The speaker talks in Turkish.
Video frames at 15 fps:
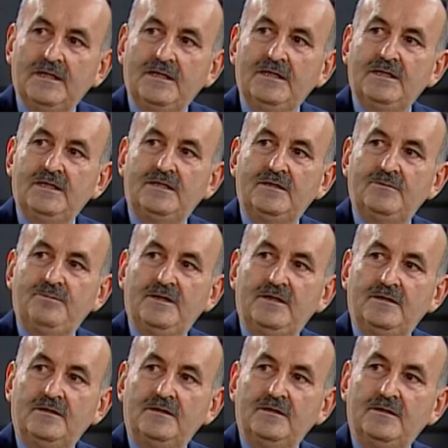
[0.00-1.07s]

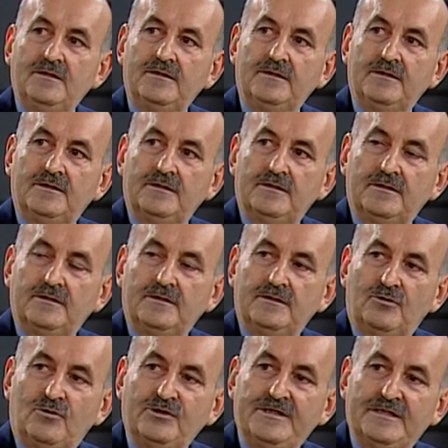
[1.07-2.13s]
2017
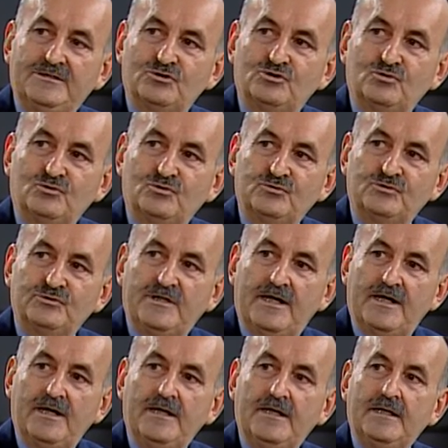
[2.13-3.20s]
e,
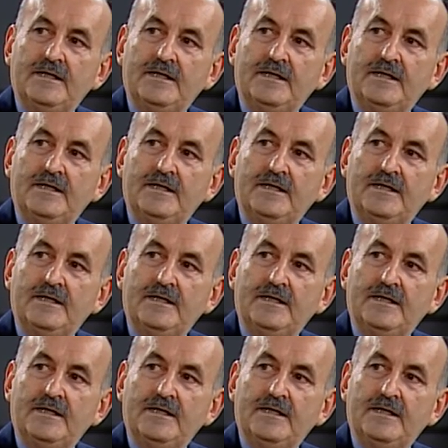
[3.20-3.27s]
sonunda